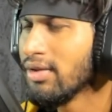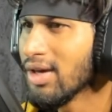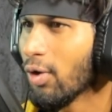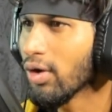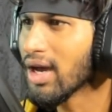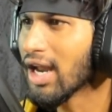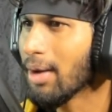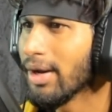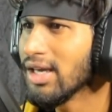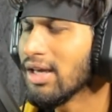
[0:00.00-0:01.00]
ये हो गया
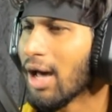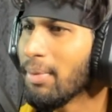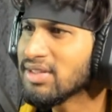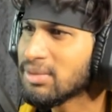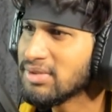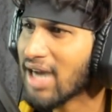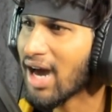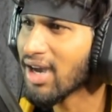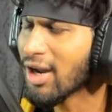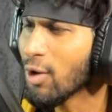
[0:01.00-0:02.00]
रहा भाई आप
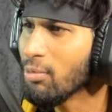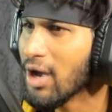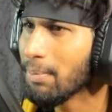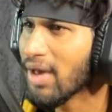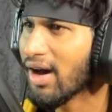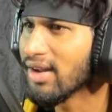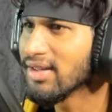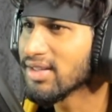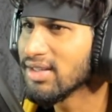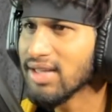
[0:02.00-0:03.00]
जागा रहा हूँ मैं प्यार
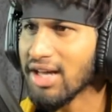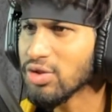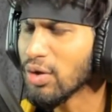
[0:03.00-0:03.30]
है कि या तो